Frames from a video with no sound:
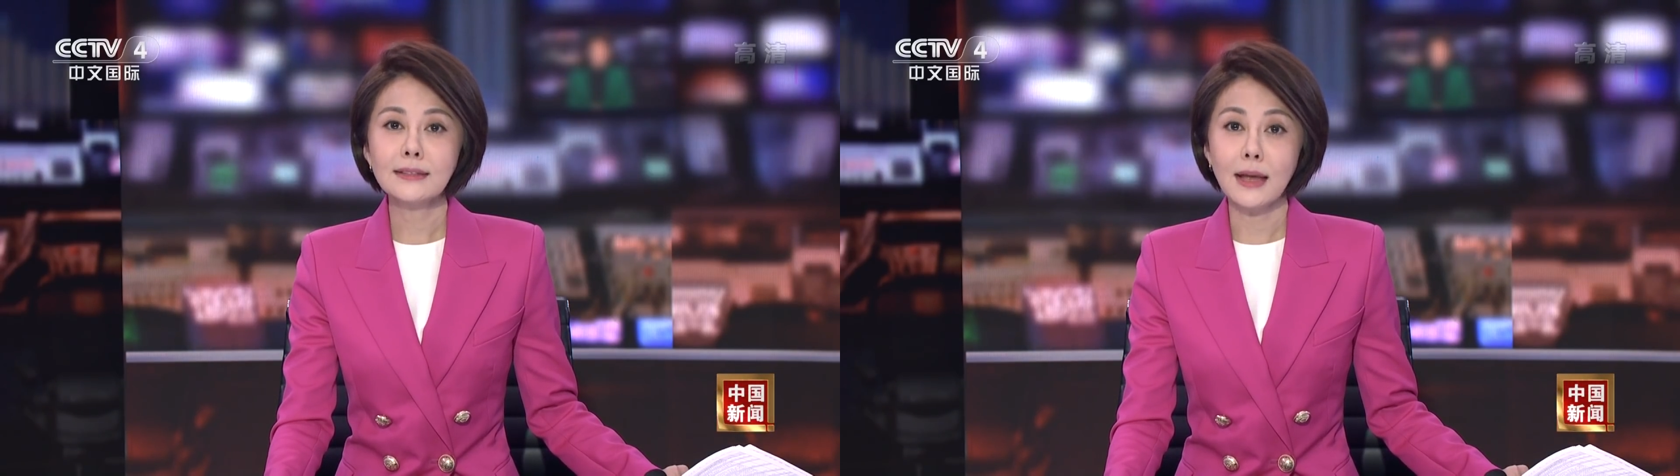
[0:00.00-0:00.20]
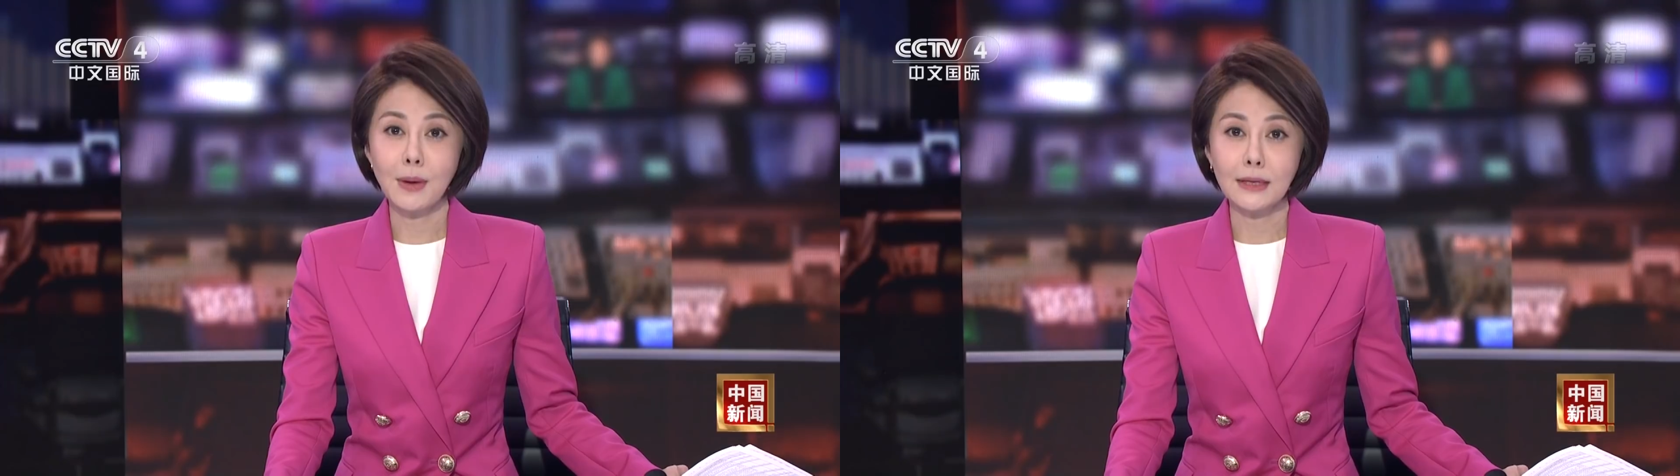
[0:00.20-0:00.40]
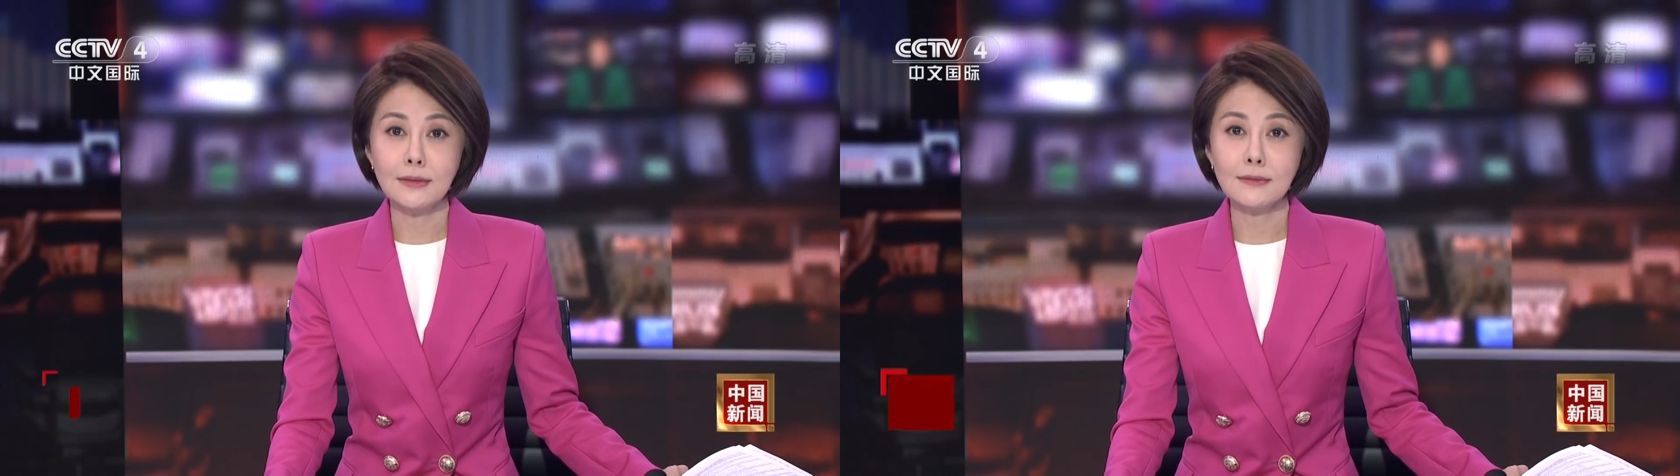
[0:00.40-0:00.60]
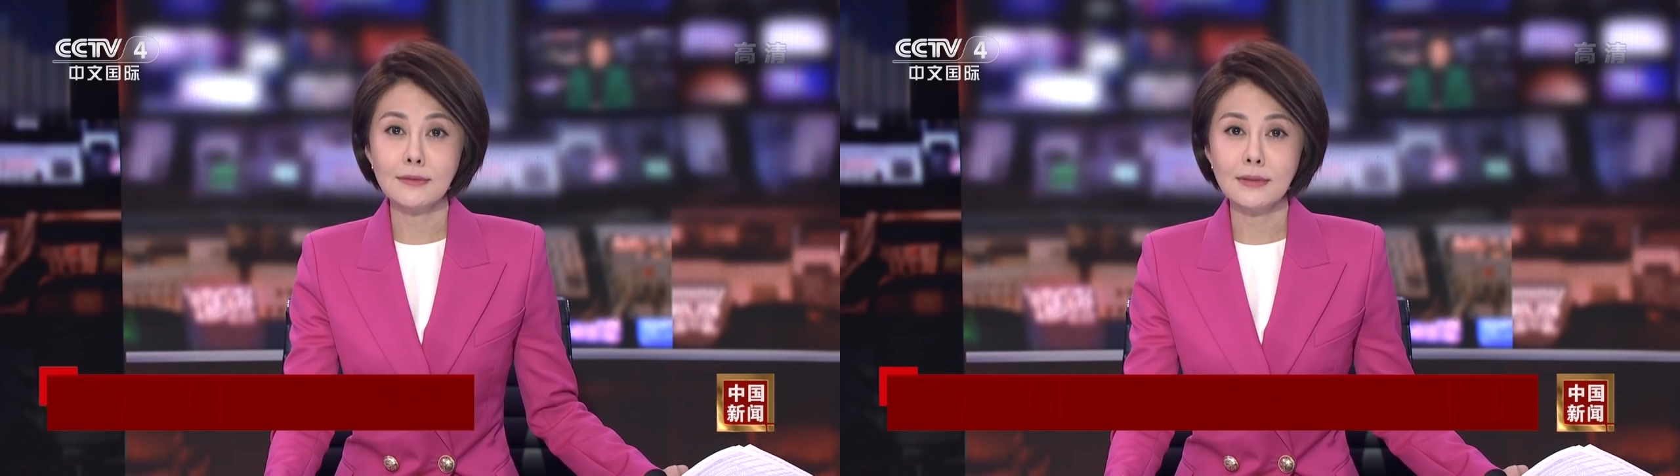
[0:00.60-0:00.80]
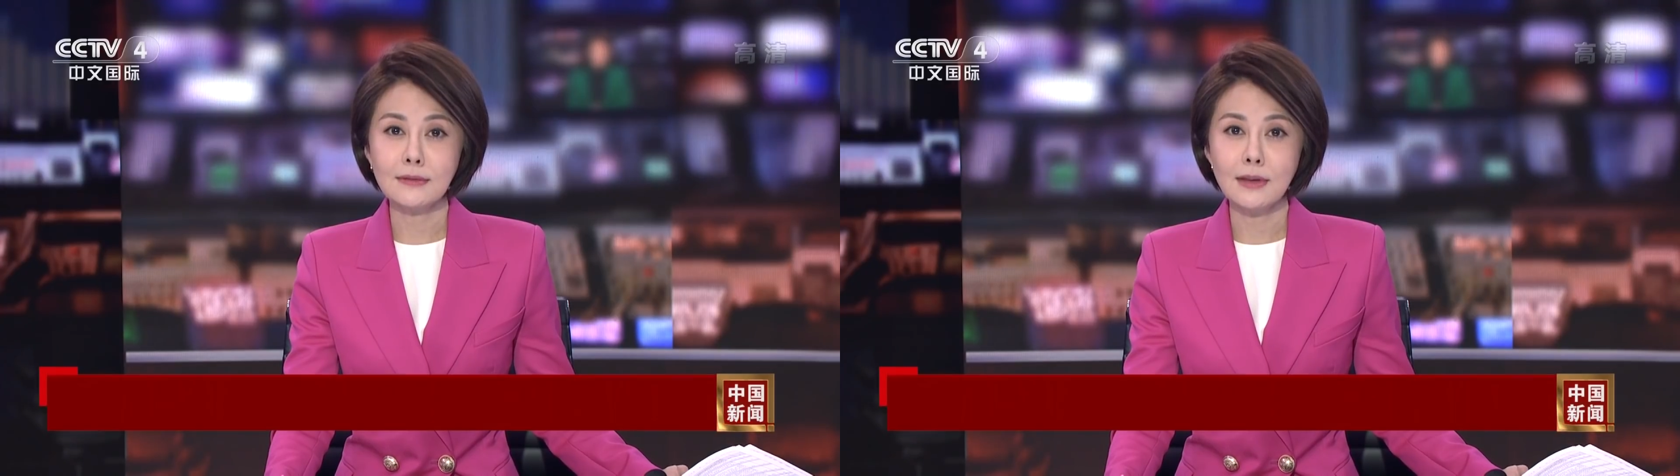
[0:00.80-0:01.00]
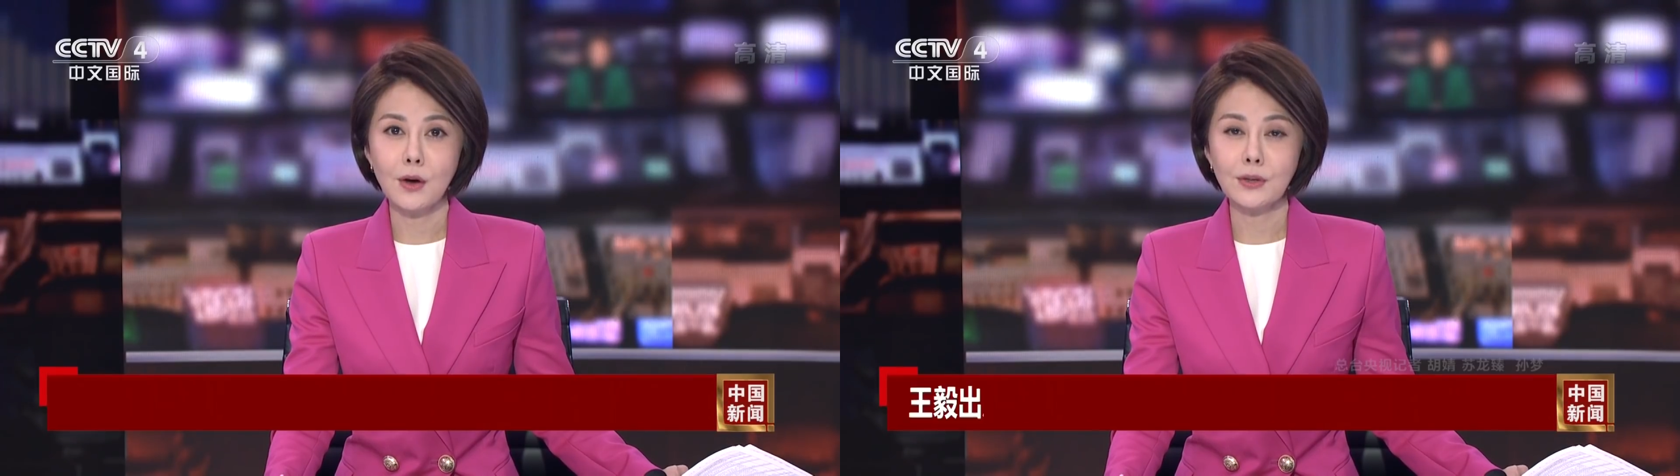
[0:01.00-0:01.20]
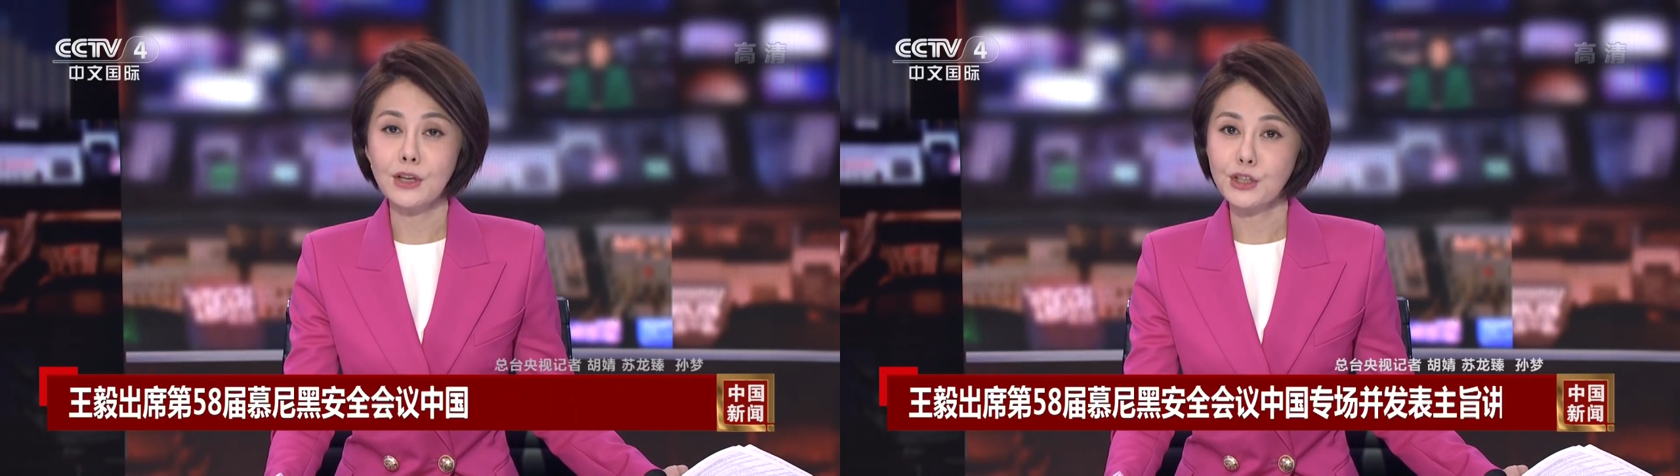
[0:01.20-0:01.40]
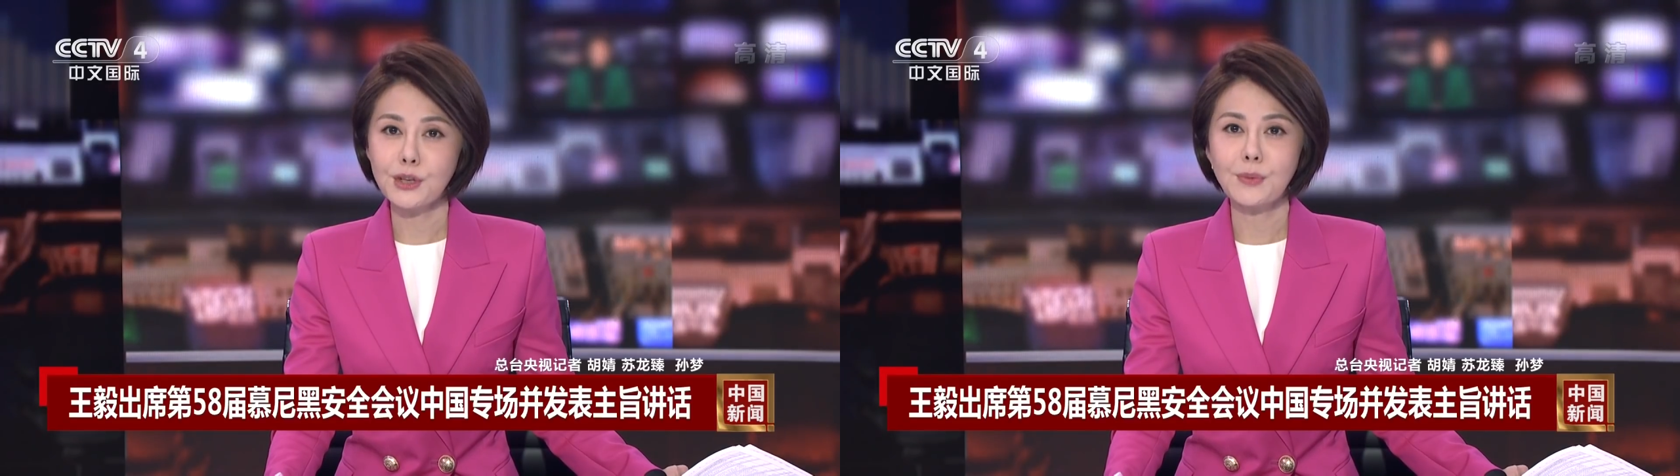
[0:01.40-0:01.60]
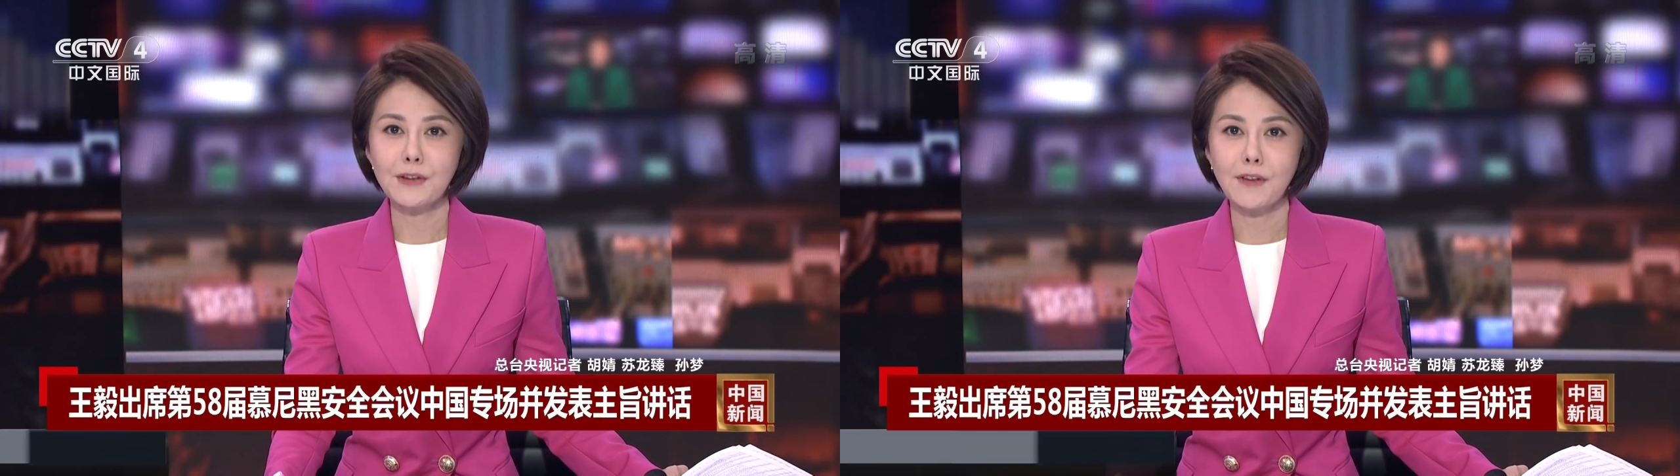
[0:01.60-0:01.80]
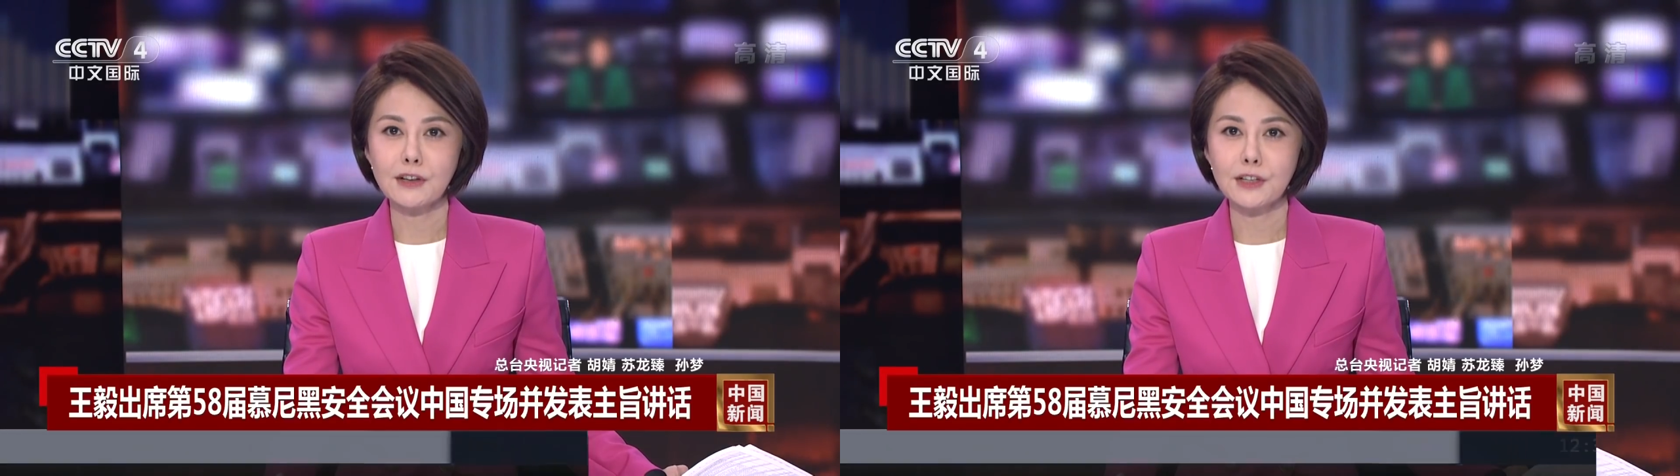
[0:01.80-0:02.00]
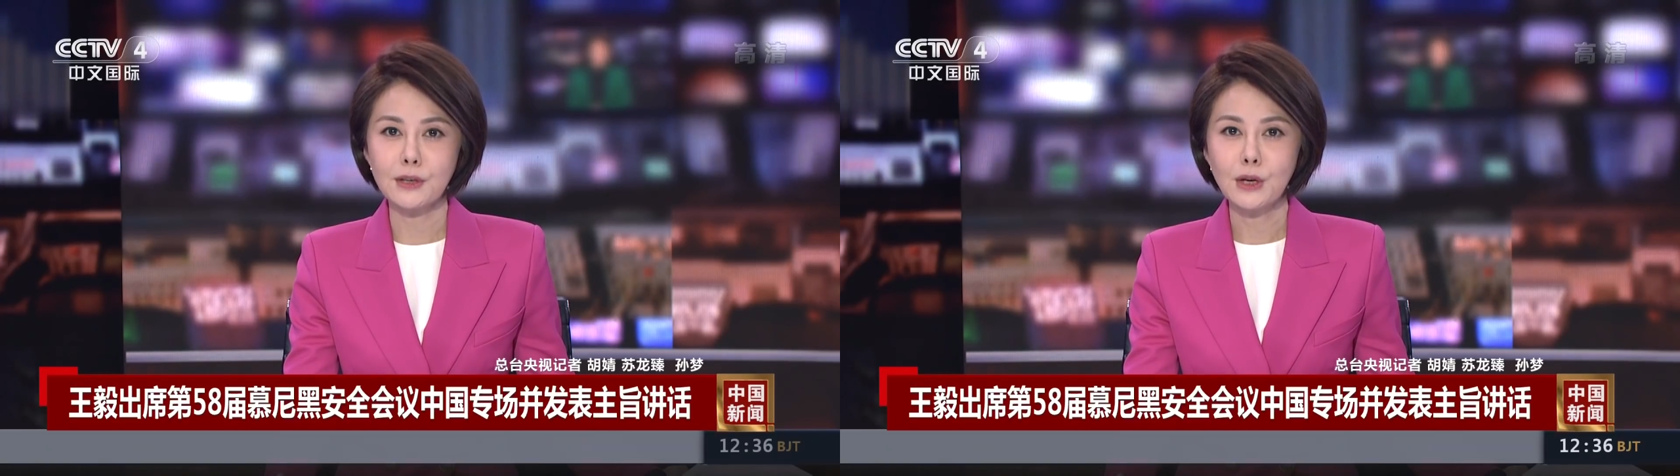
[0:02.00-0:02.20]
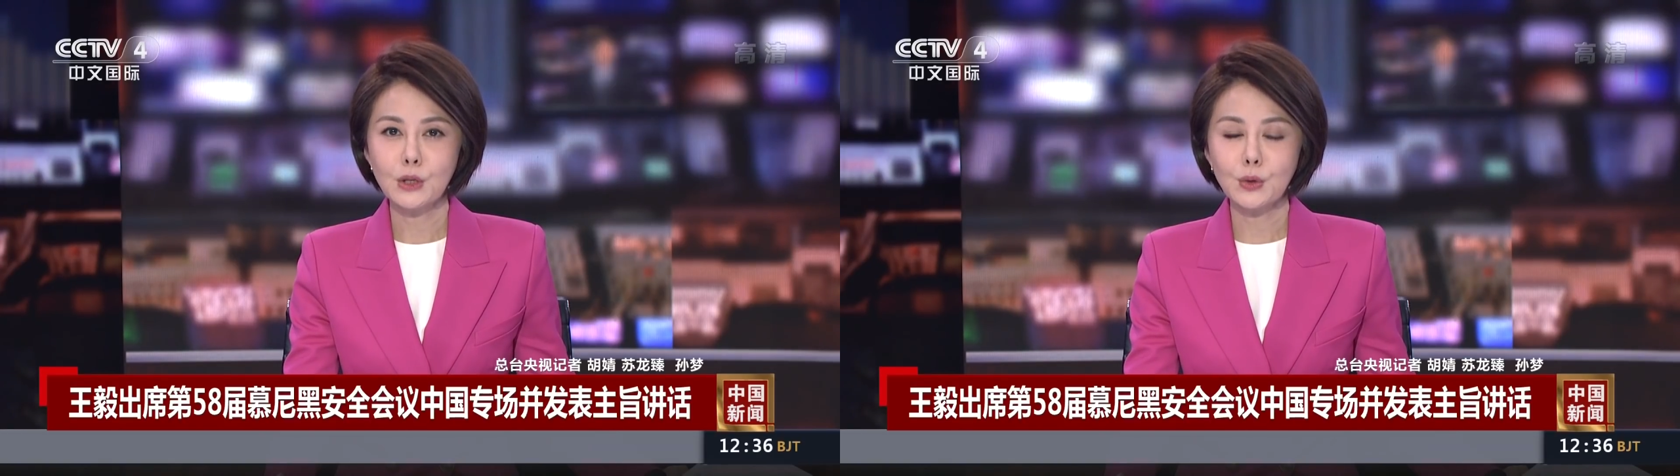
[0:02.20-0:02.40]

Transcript: 在北京应邀以视频方式